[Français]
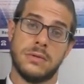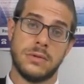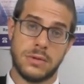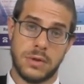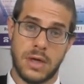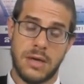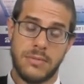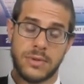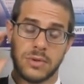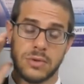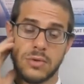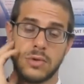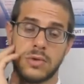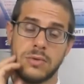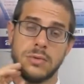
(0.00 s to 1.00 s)
dans la maison
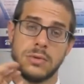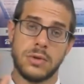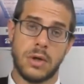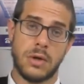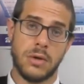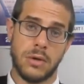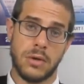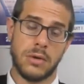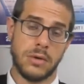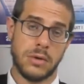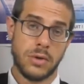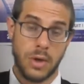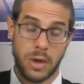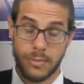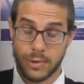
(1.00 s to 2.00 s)
du tout dans, le,
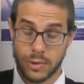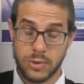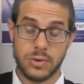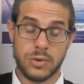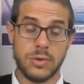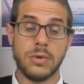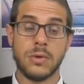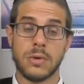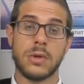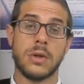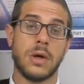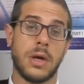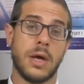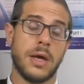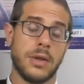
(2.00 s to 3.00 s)
dans la maison du dessus, donc
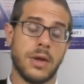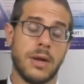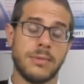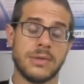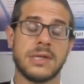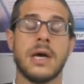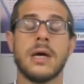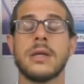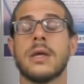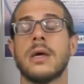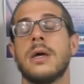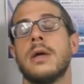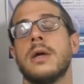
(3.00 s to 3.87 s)
dans la, dans la mansarde.